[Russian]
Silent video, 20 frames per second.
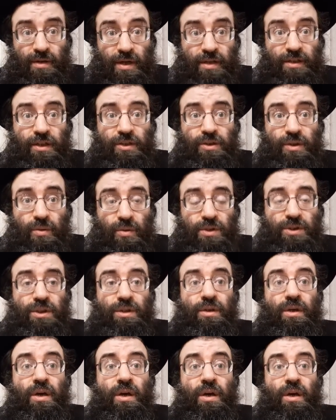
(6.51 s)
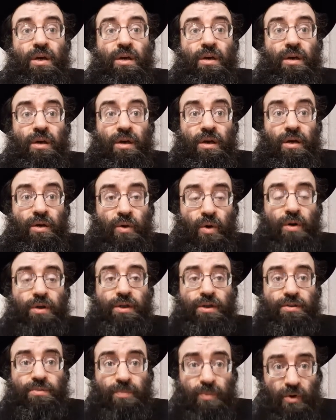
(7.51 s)
конечно, очень э,
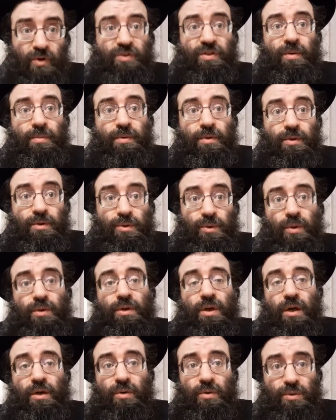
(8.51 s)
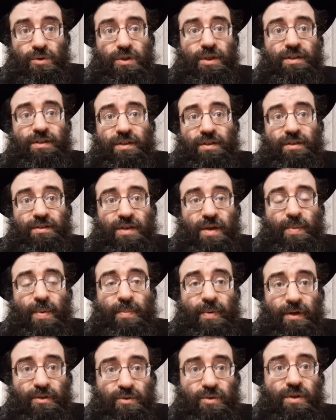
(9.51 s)
легкий способ что-то окружить, это самый
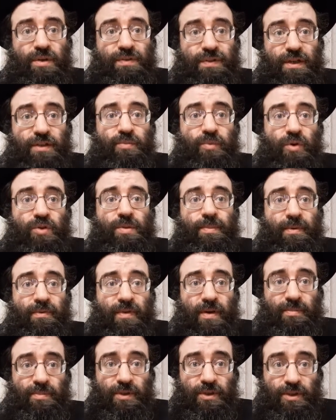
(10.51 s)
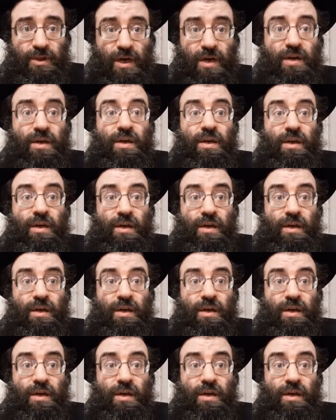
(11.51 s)
простой из всех способов обычно,